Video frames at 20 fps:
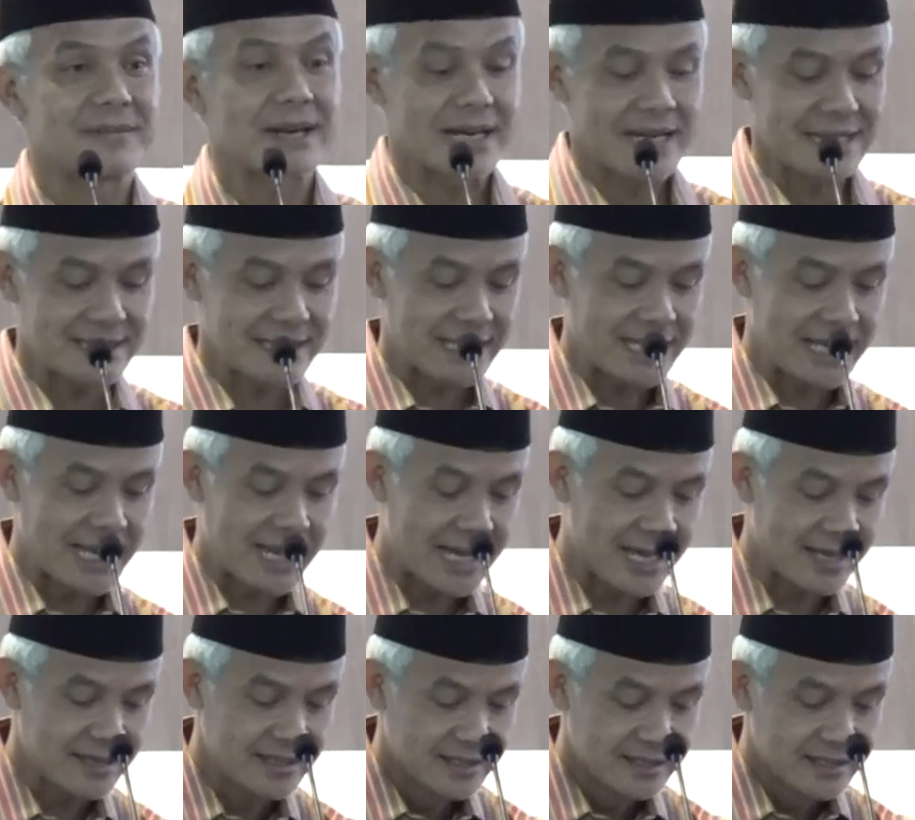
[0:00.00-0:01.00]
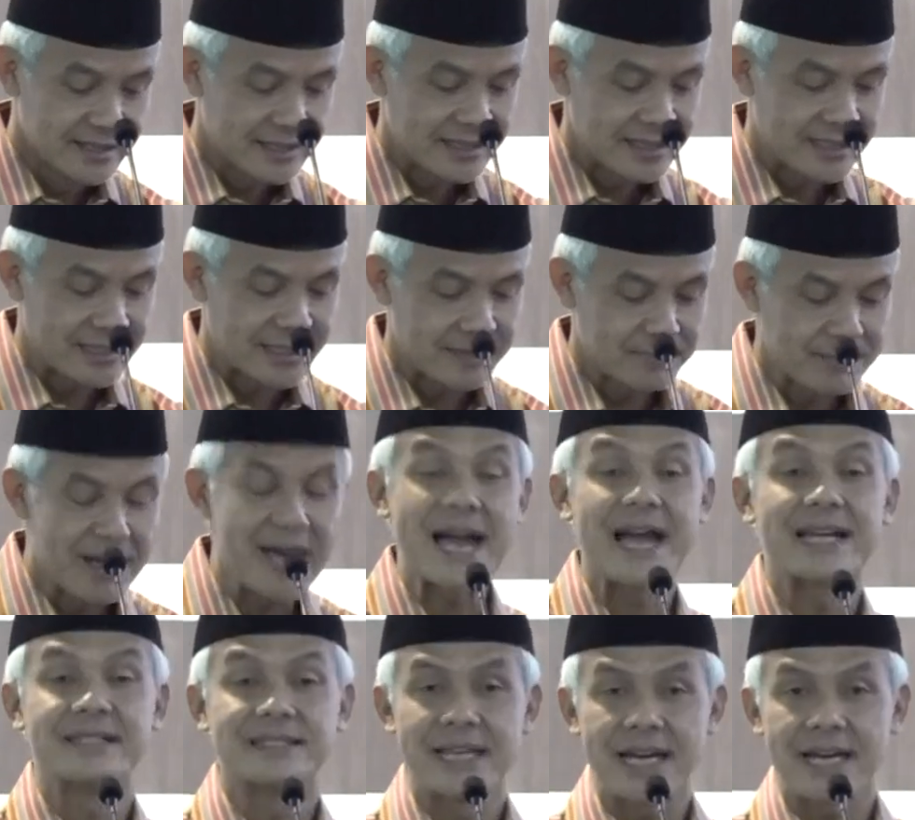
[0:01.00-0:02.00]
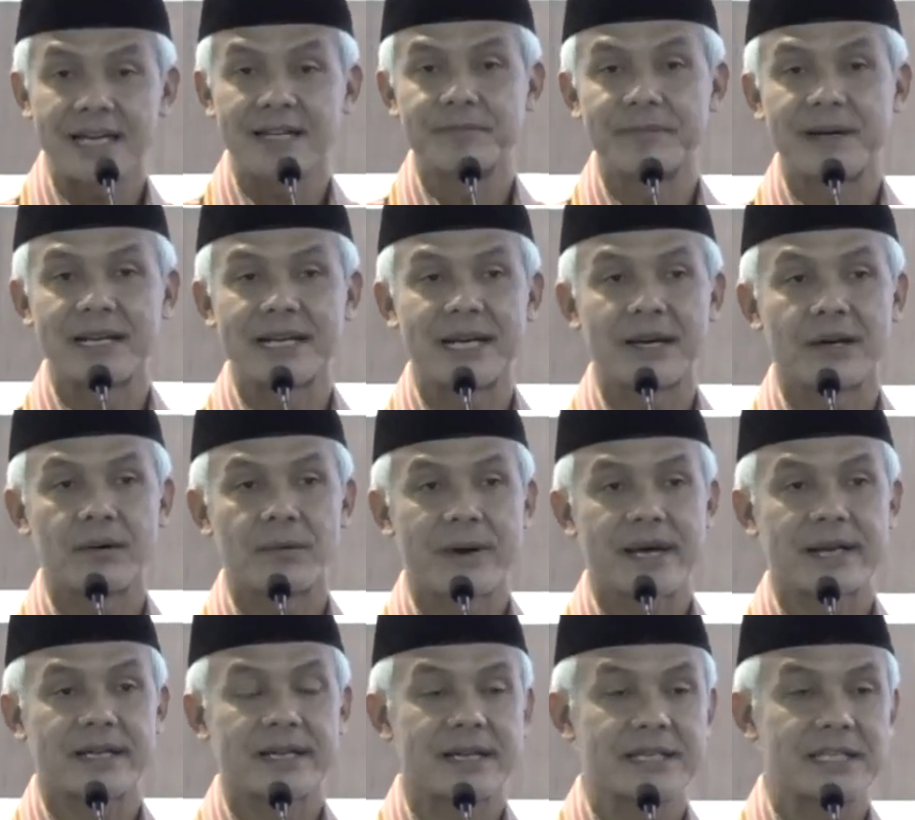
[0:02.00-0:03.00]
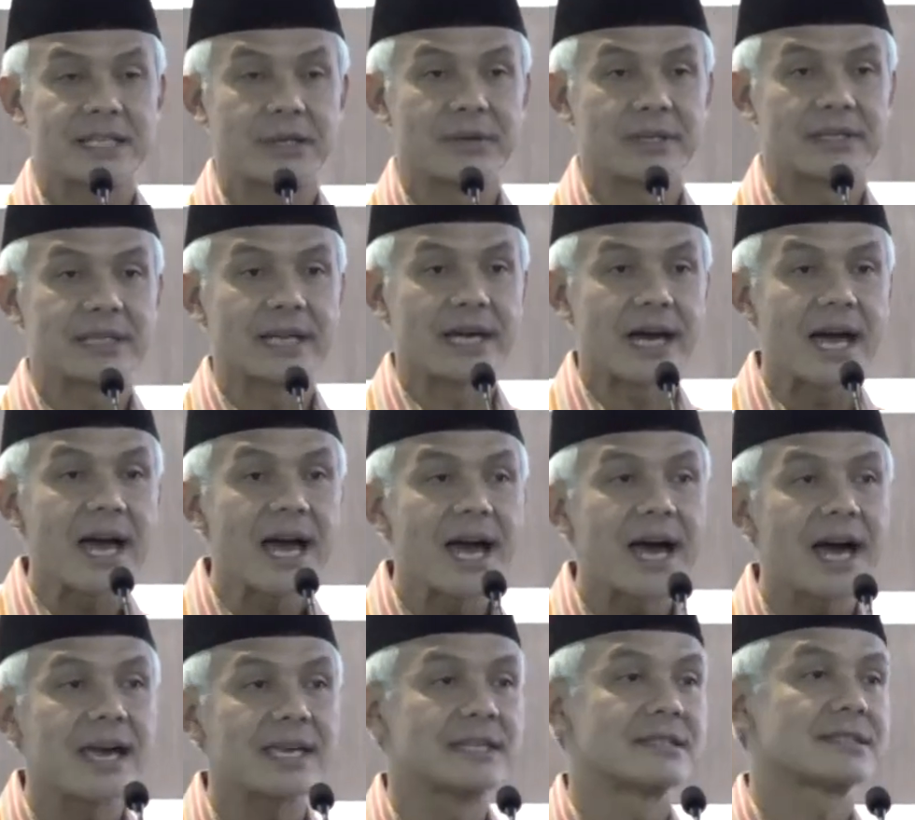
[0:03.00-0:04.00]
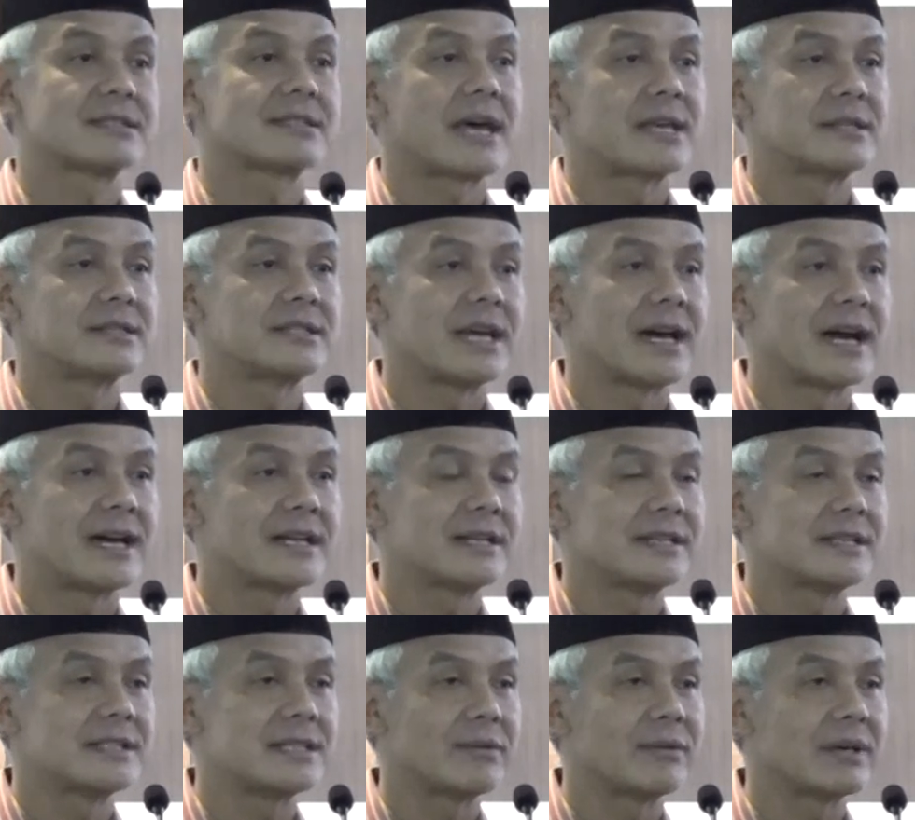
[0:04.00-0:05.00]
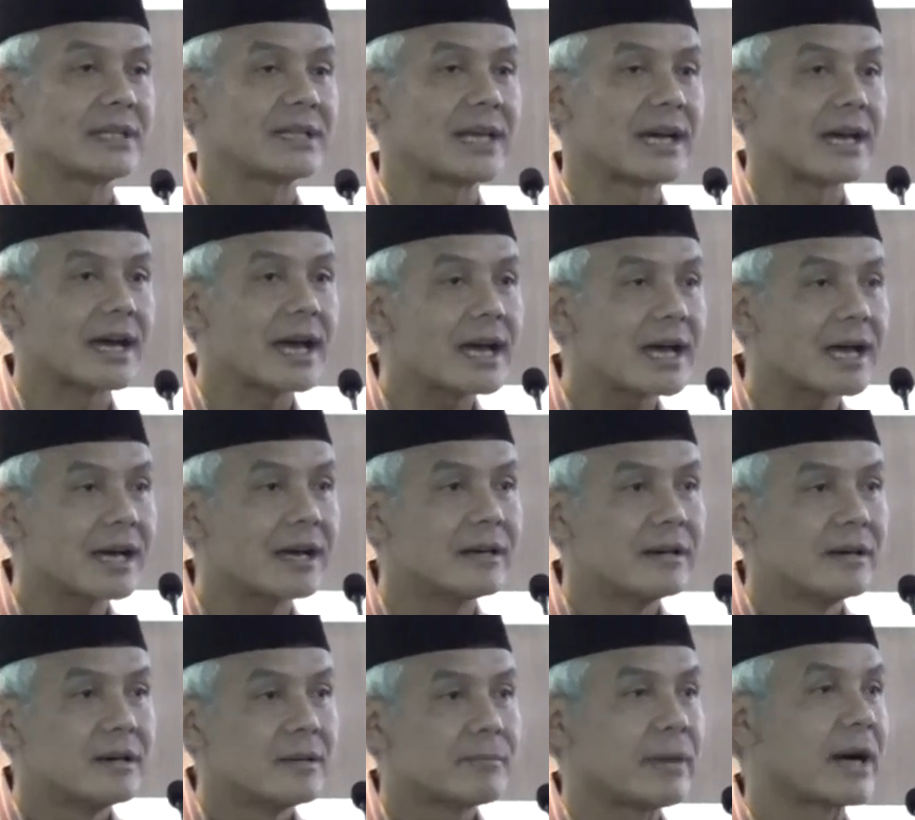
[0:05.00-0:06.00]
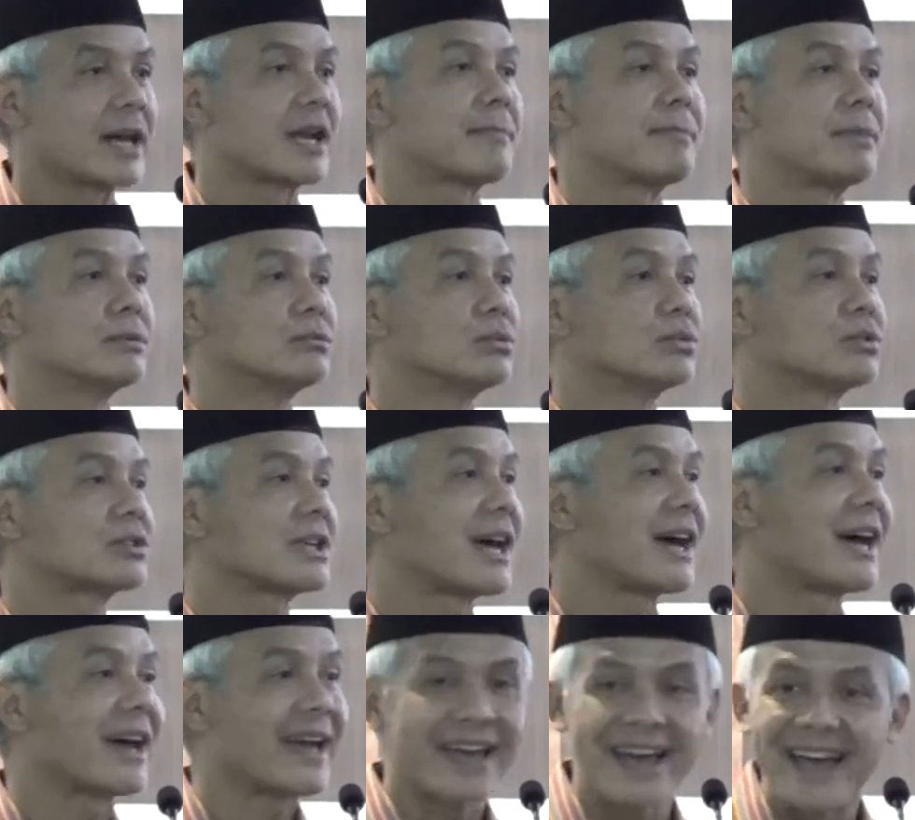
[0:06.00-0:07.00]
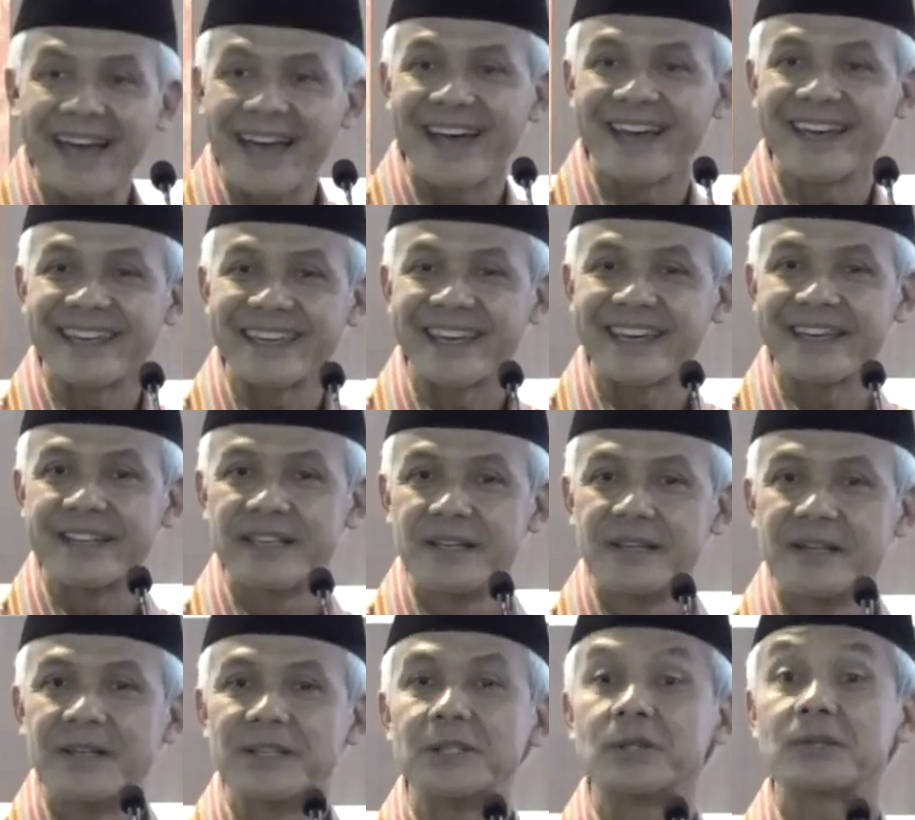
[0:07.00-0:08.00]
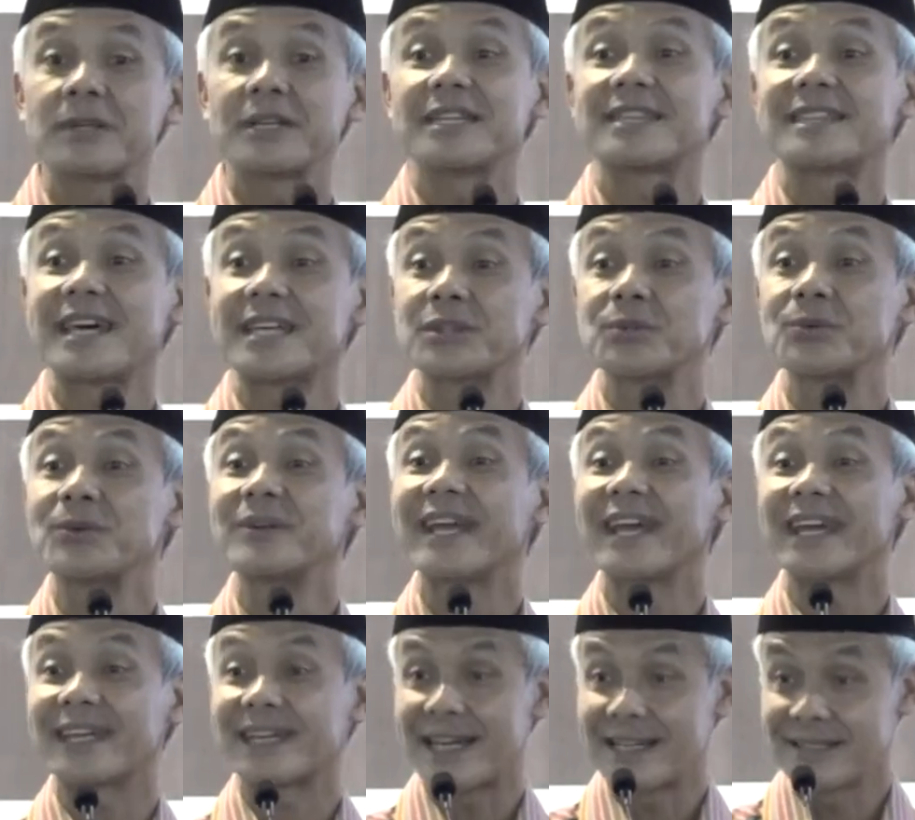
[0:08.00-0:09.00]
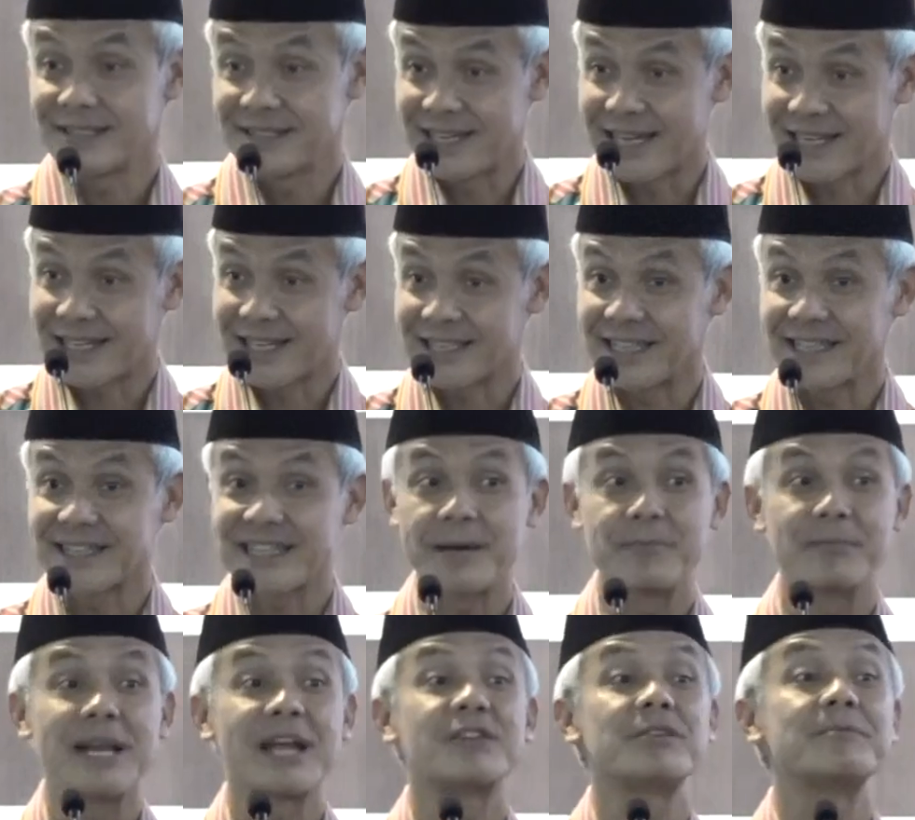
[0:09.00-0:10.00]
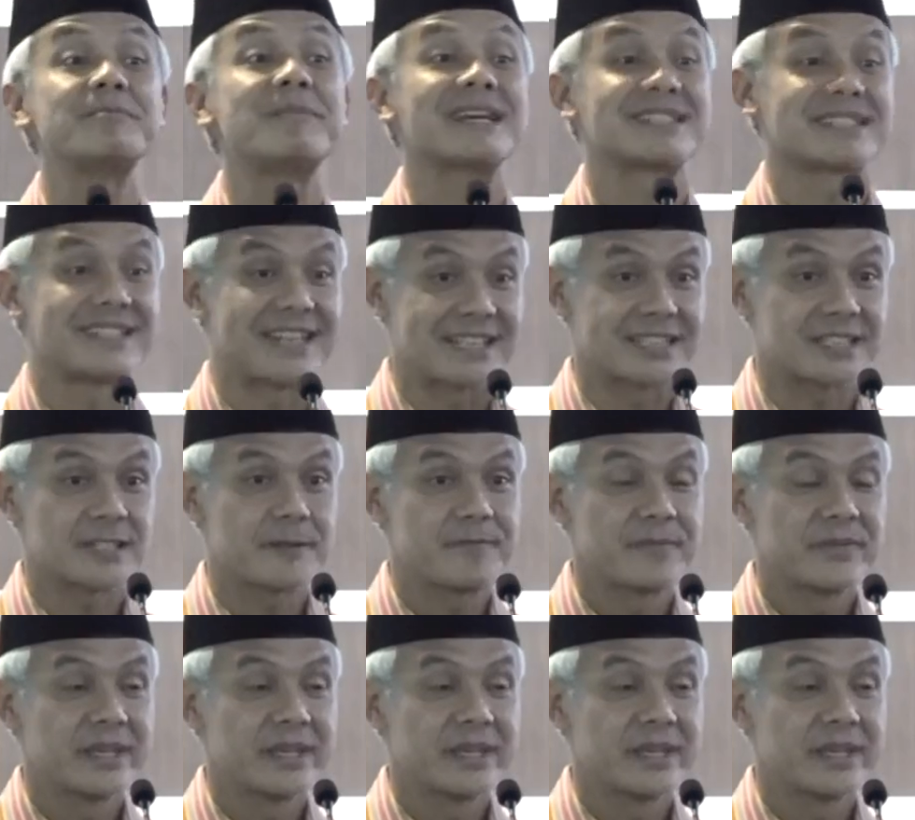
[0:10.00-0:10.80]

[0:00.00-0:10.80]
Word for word: Maka saya Eh, mengajak kepada warga Jawa Tengah, instansi yang ada di Jawa Tengah, para pengusaha ya, yuk kita tunaikan zakat kita melalui Basnas.